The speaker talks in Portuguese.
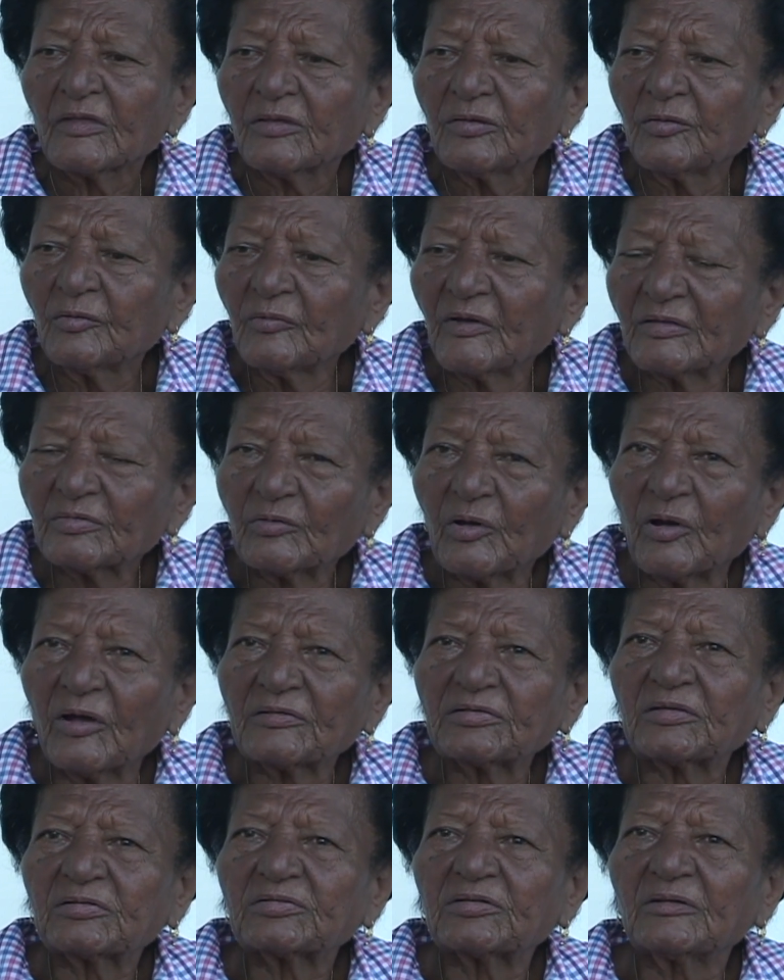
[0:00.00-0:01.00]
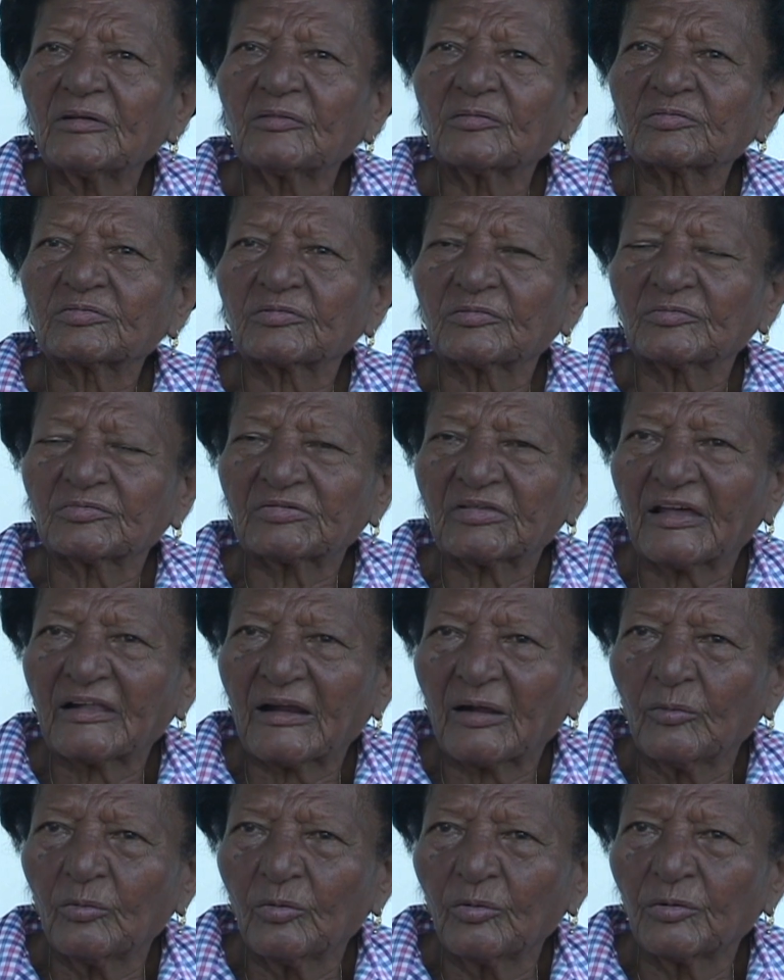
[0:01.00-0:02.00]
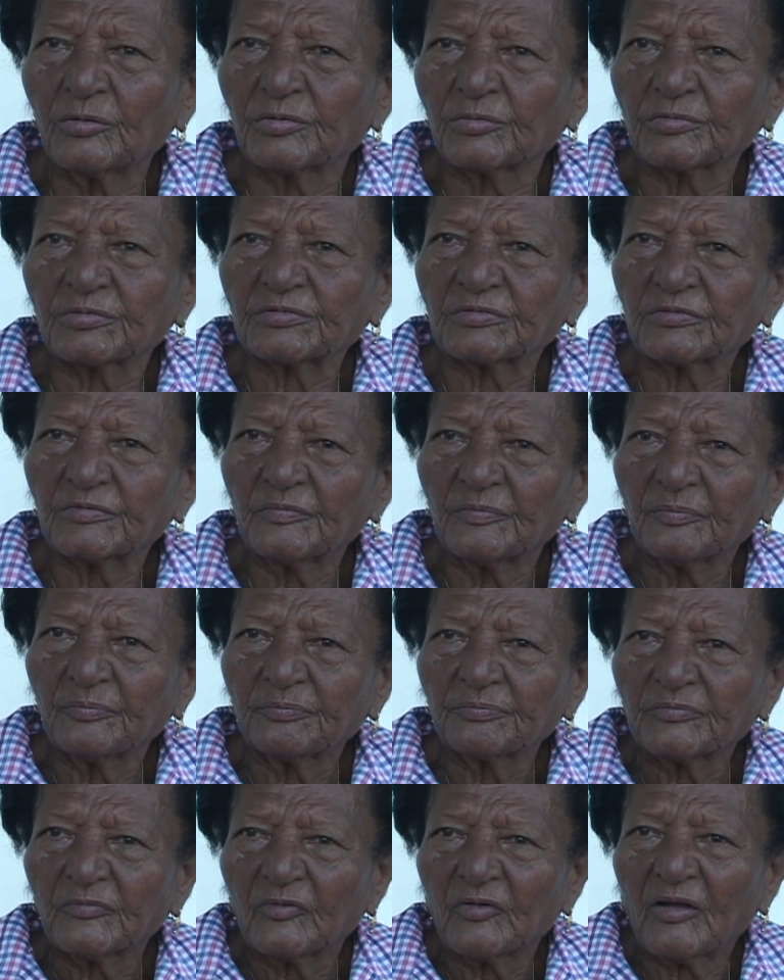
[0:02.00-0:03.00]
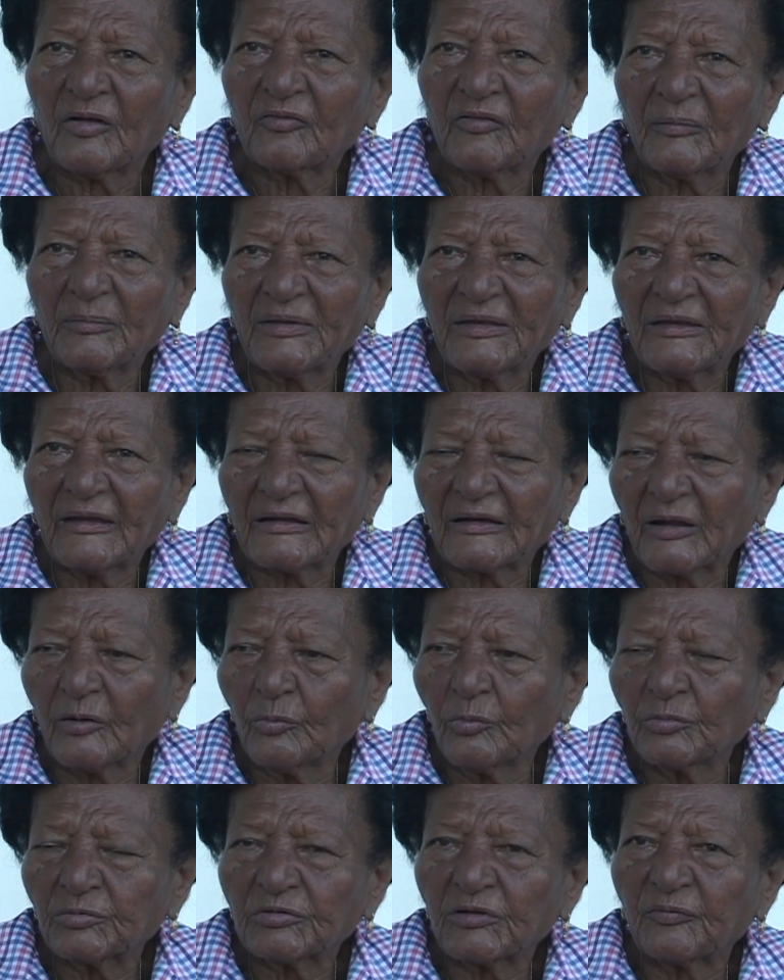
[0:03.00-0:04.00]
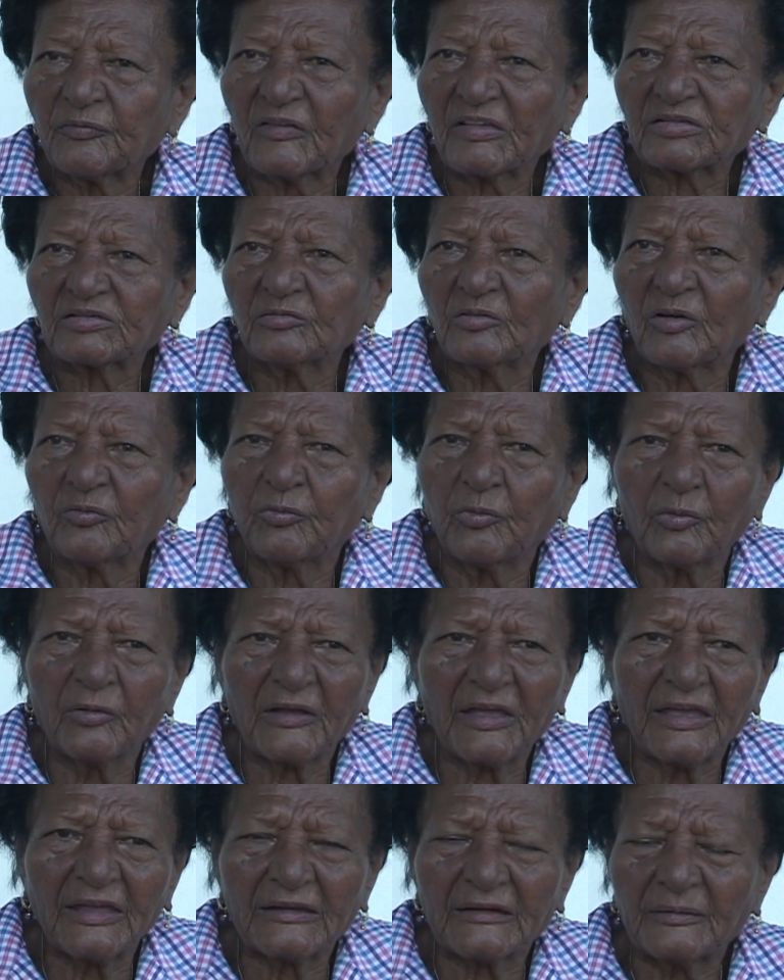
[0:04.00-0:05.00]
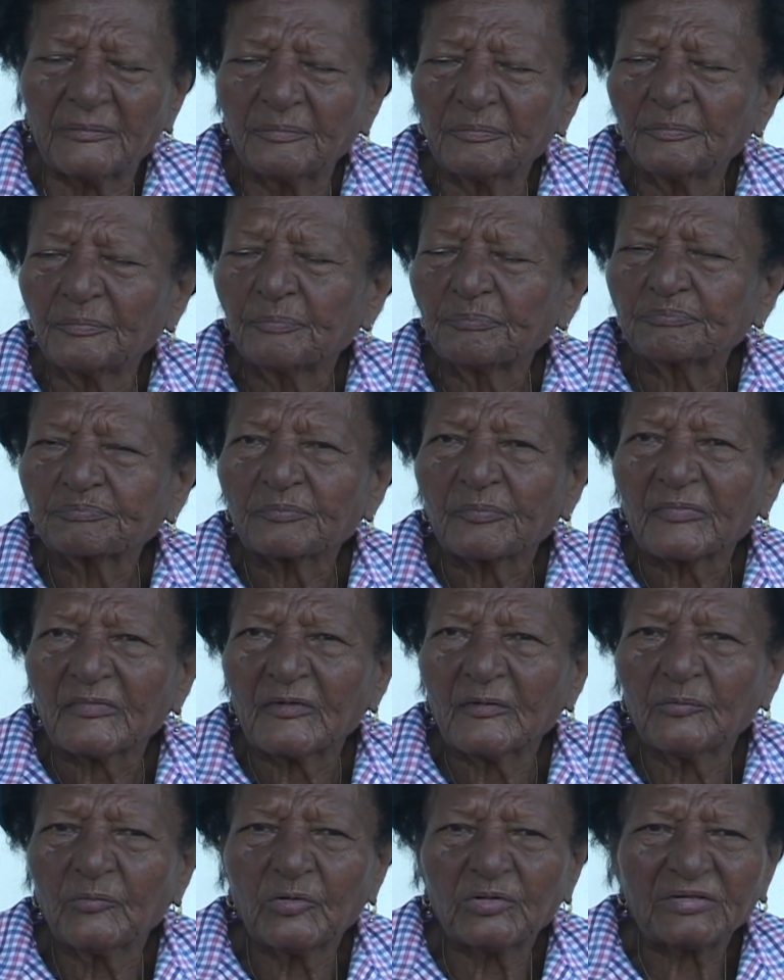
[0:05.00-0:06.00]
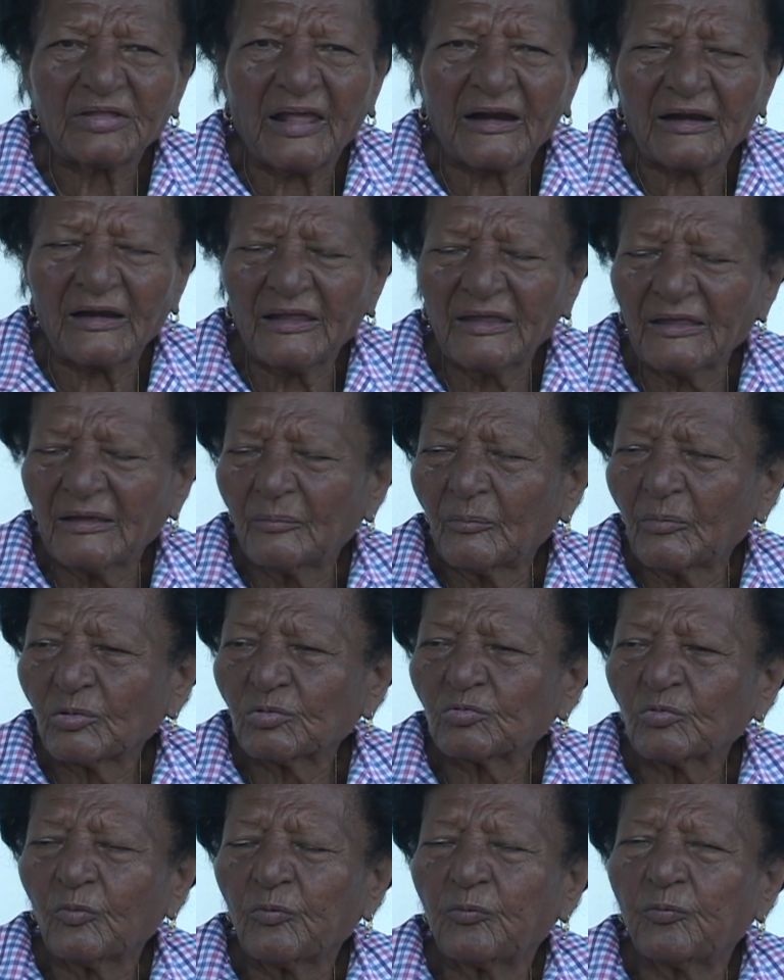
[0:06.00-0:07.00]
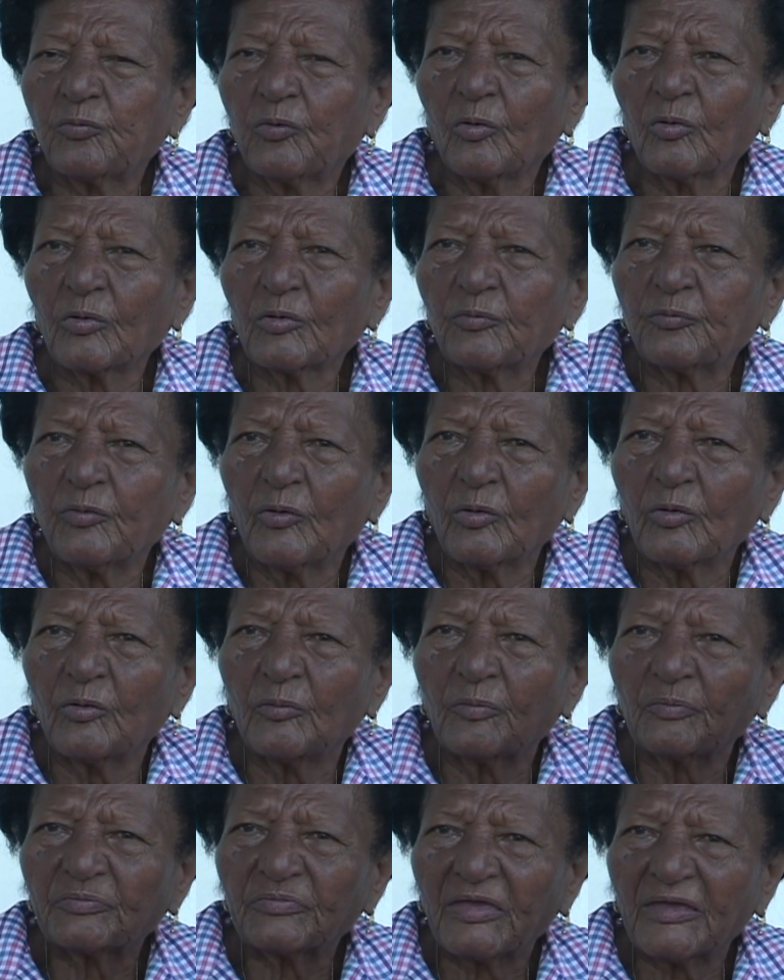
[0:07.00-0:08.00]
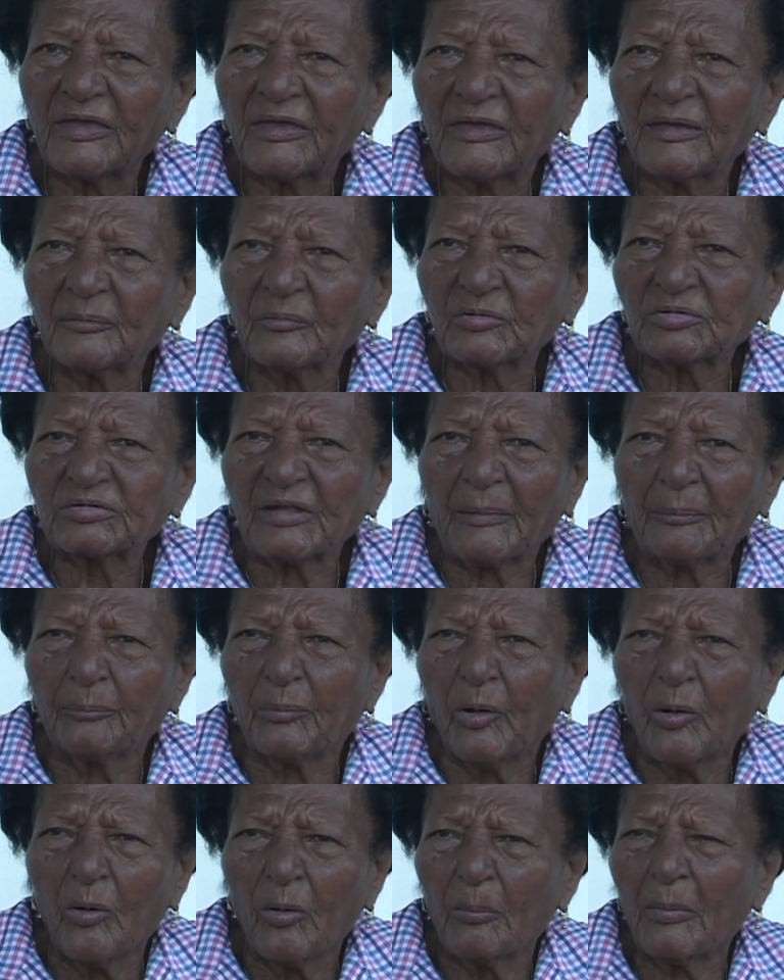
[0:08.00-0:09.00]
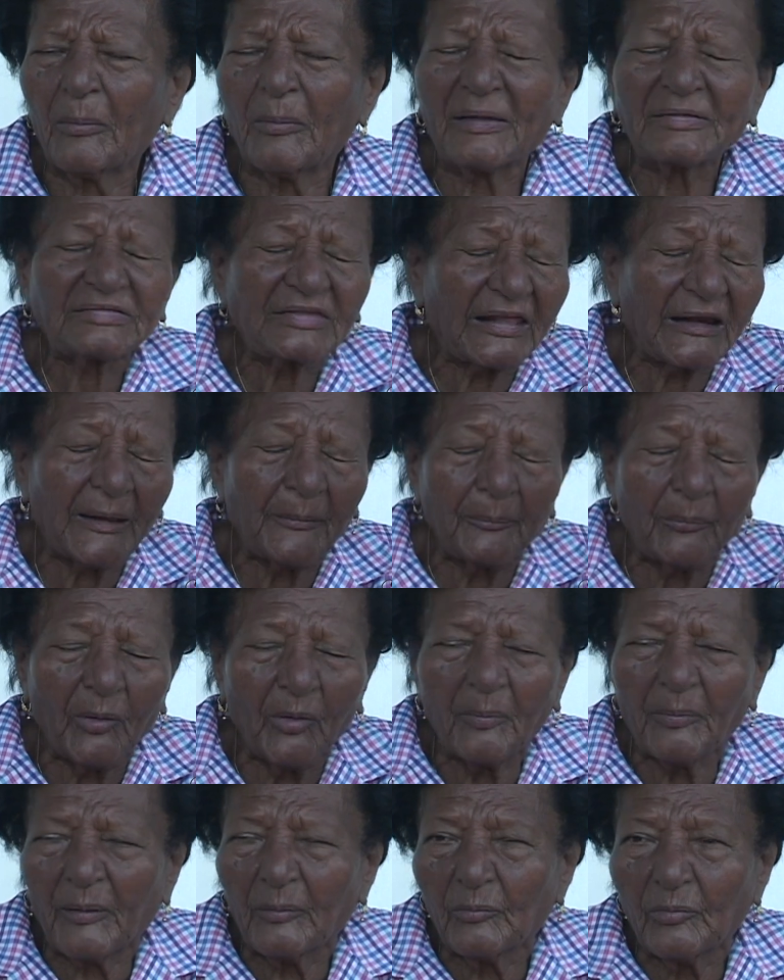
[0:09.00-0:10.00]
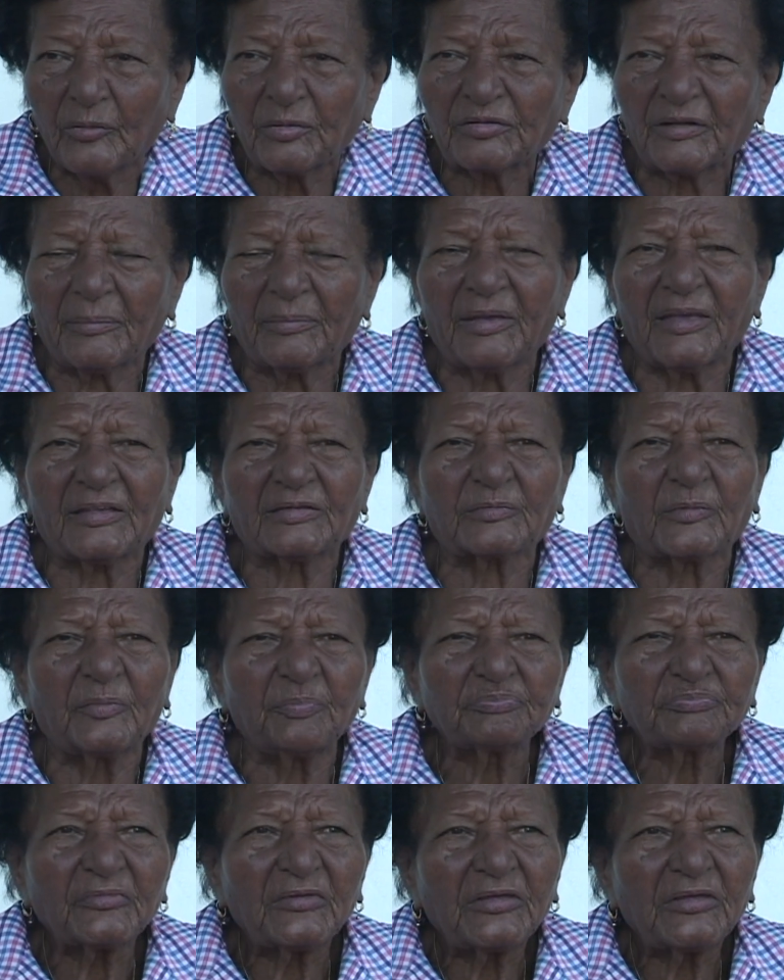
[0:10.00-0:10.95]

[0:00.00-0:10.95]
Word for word: E uma noite tinha uns, uns araújos, a família Araújo, que fazia uma fogueira muita lenha, muito fogo, e fogo, é, muita bomba, mas era bomba muita mesmo.